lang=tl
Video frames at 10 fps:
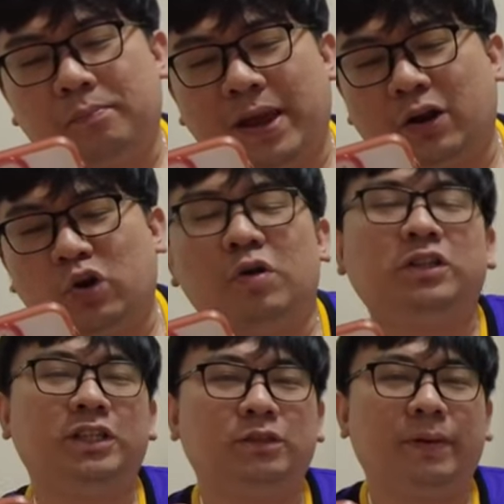Pero
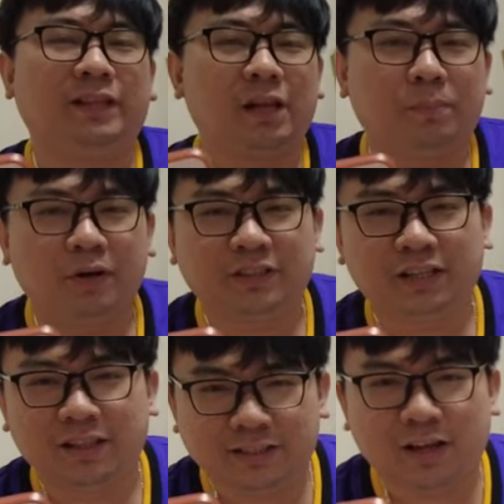since may
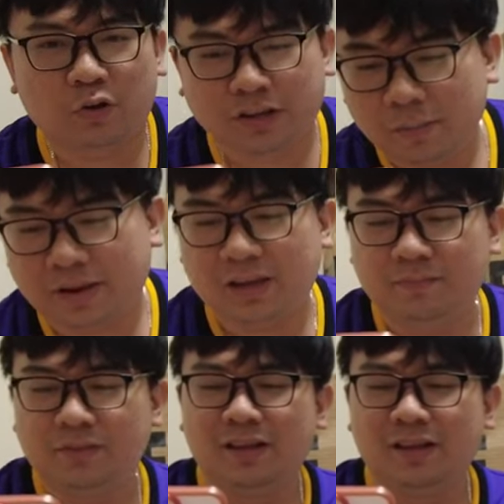10% discount kami,